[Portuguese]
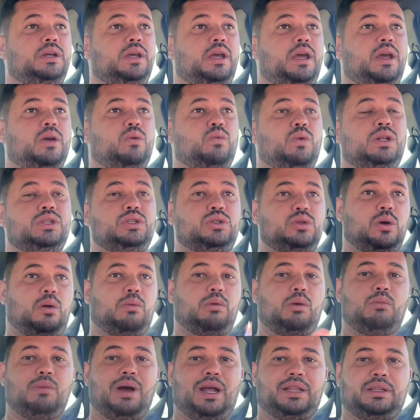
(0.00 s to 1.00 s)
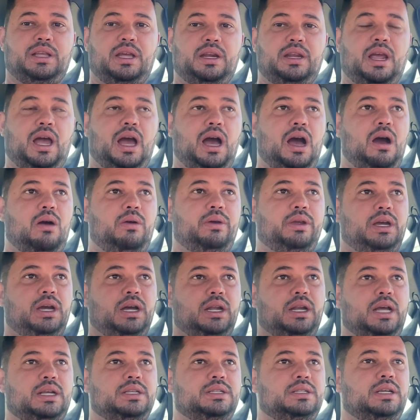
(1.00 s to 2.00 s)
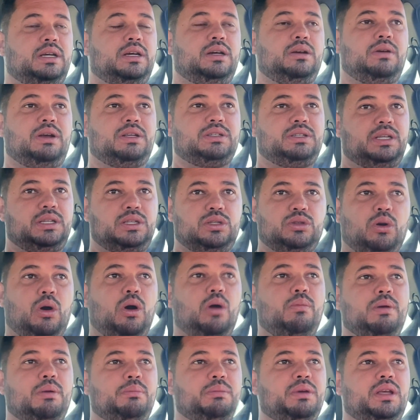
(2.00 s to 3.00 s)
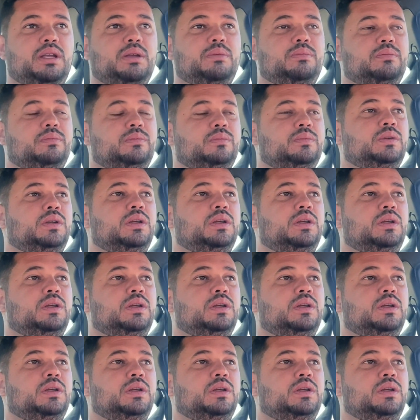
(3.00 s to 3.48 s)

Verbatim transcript: é, quando sobra um material, encanação, às vezes sobra mesmo.